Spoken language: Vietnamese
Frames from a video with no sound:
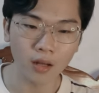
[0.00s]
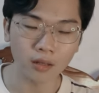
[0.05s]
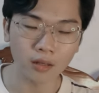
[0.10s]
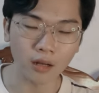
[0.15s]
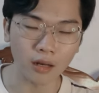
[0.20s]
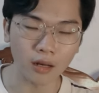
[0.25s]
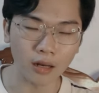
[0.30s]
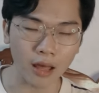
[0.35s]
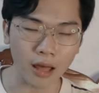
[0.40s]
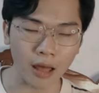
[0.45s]

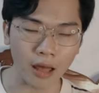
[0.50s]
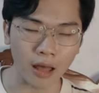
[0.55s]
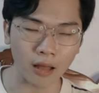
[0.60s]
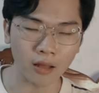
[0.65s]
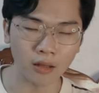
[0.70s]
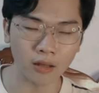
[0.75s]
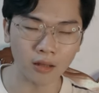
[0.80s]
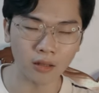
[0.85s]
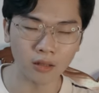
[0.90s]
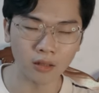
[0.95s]
Nên là
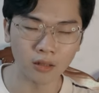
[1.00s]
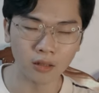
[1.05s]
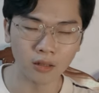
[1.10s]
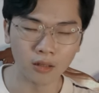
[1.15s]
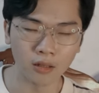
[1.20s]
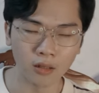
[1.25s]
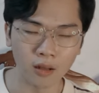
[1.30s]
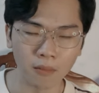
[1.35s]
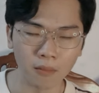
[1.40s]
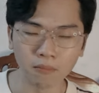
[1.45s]

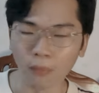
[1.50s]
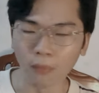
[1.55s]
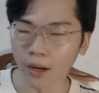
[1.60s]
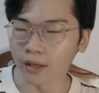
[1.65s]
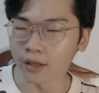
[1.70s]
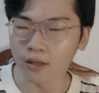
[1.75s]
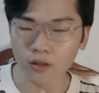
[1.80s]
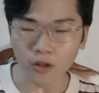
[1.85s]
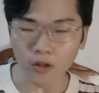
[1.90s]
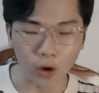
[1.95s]

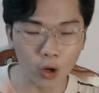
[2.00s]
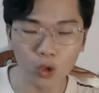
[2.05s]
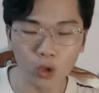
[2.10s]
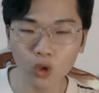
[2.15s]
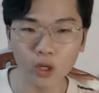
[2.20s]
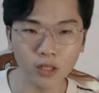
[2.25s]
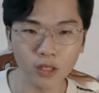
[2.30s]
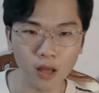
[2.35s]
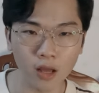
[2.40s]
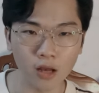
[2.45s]
bệnh giữa
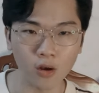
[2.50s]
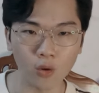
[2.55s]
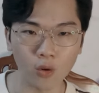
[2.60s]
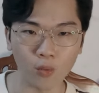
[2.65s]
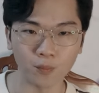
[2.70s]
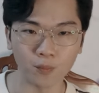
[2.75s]
chuyến đi luôn.